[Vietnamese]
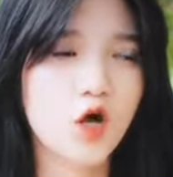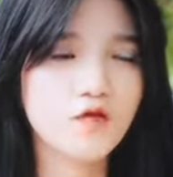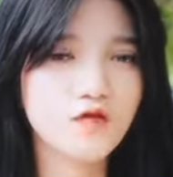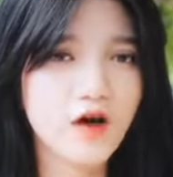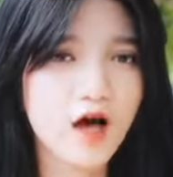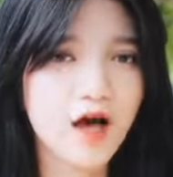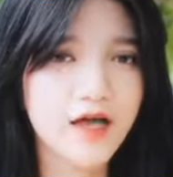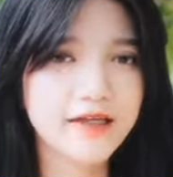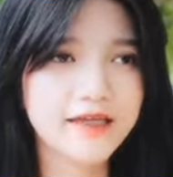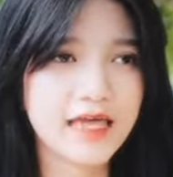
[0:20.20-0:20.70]

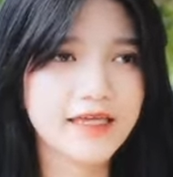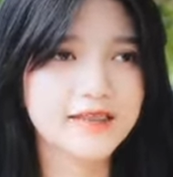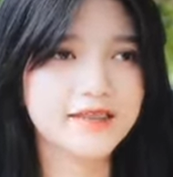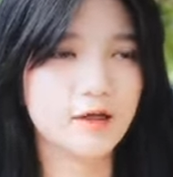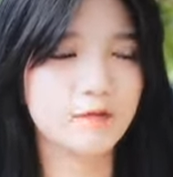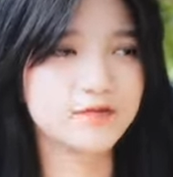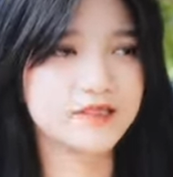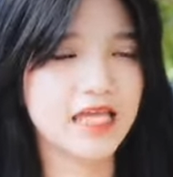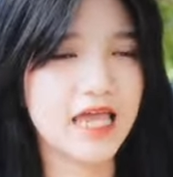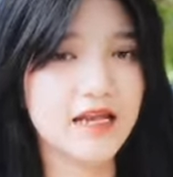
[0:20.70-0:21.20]
với các
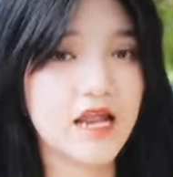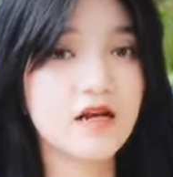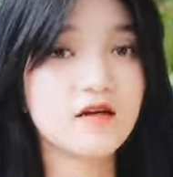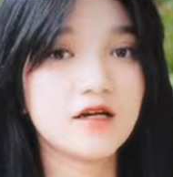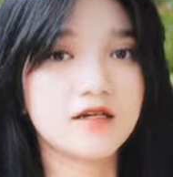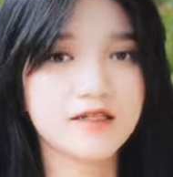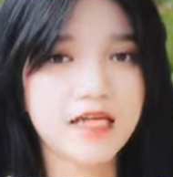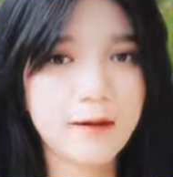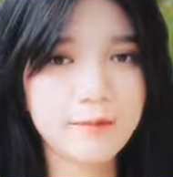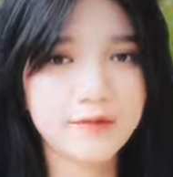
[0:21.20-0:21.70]
dòng xe đã
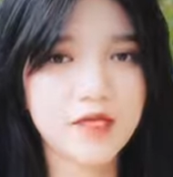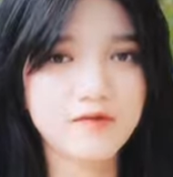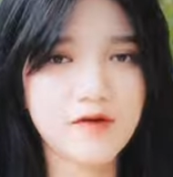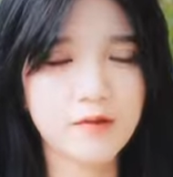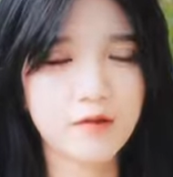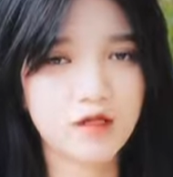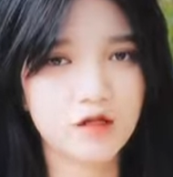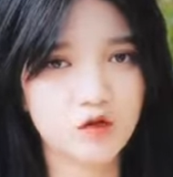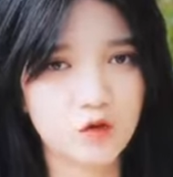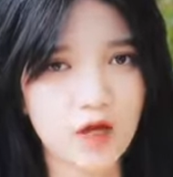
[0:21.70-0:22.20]
được cấp giấy
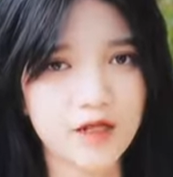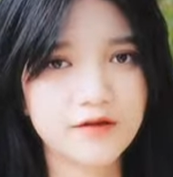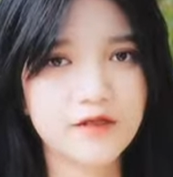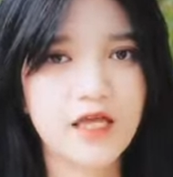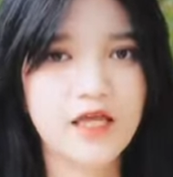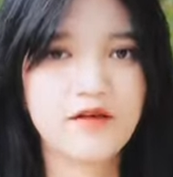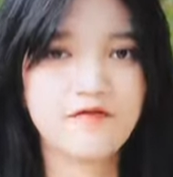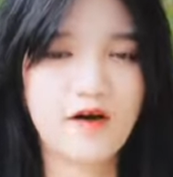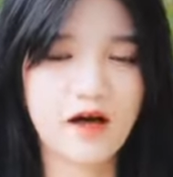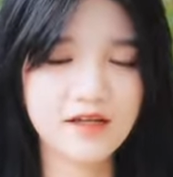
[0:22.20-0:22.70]
phép kinh doanh
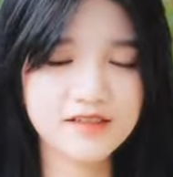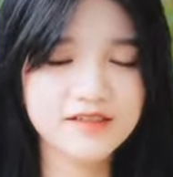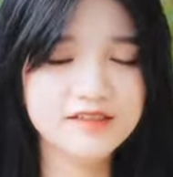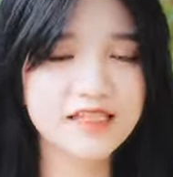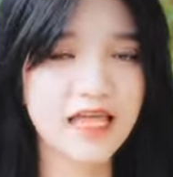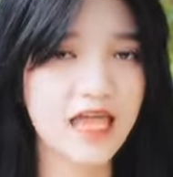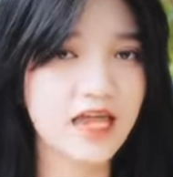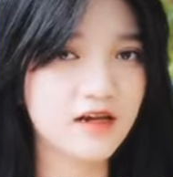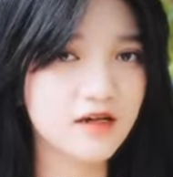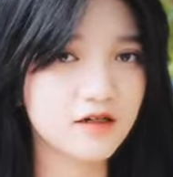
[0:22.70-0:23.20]
thì vẫn
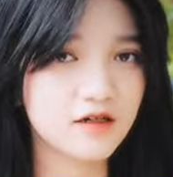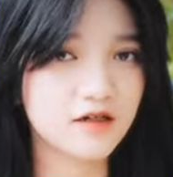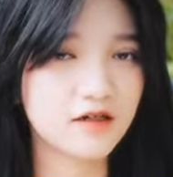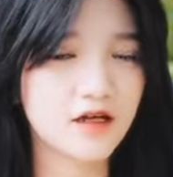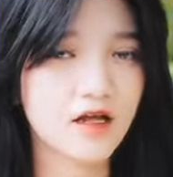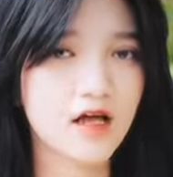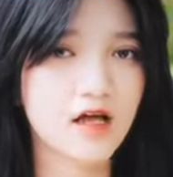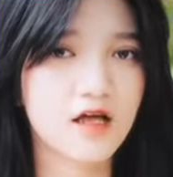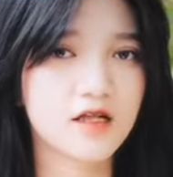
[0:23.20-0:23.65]
sẽ được